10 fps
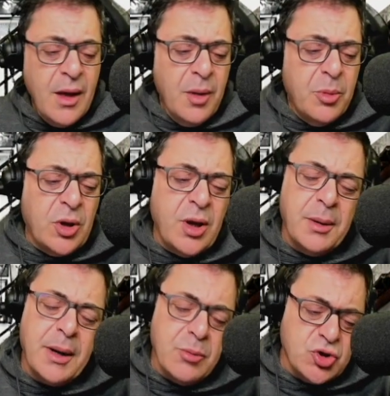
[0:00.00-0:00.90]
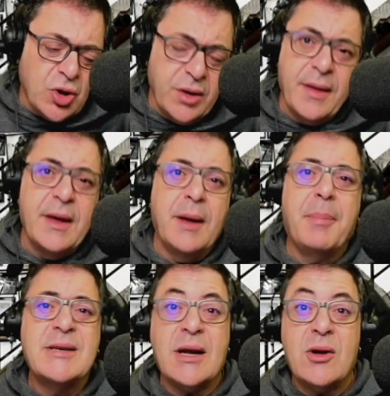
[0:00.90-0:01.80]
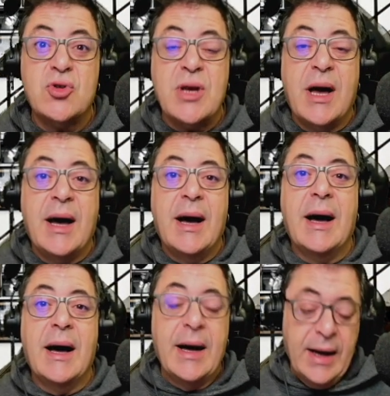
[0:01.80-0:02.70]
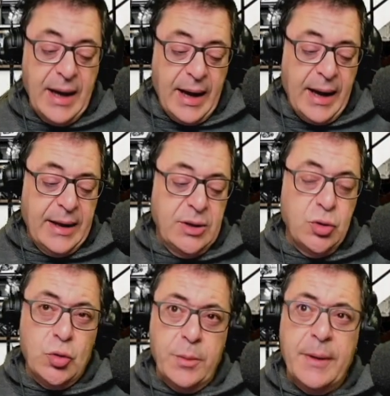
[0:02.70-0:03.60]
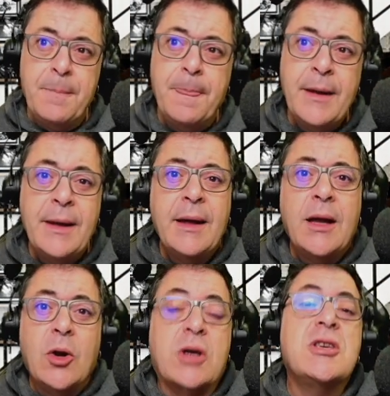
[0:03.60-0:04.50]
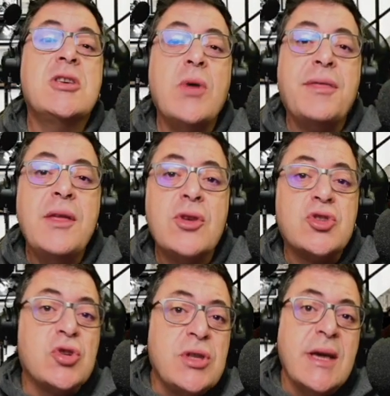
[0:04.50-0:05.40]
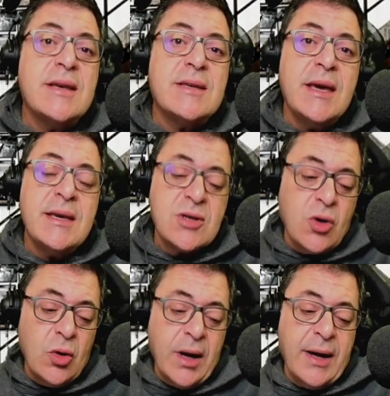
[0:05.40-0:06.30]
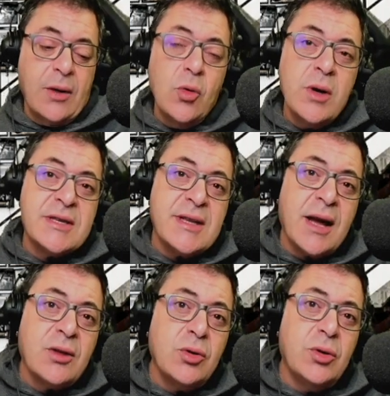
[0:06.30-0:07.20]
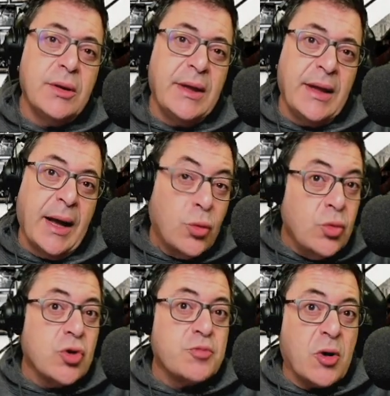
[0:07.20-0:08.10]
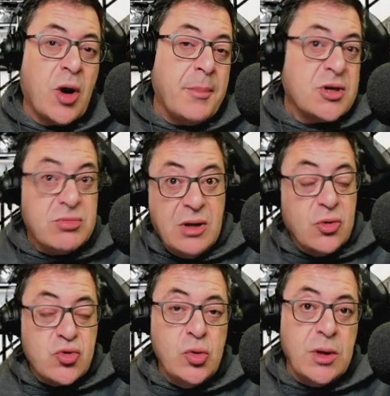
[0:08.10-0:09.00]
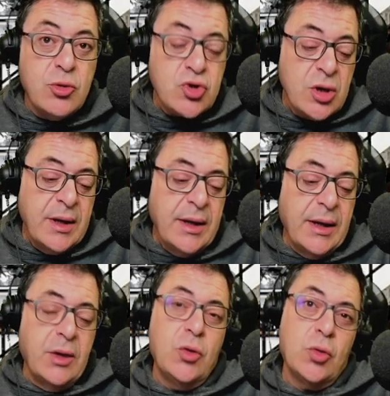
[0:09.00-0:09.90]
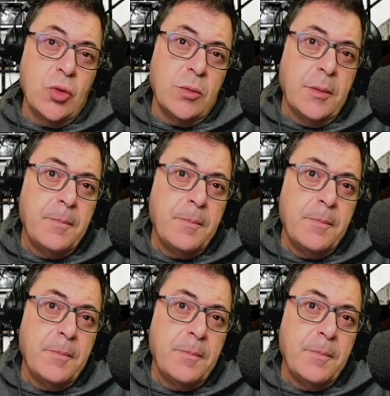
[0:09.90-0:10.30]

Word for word: Bueno, ya hablaremos otro día de pasarnos al YouTube. Lo que sí estoy haciendo estos días es colgar un extracto de algunos programas de los últimos en YouTube.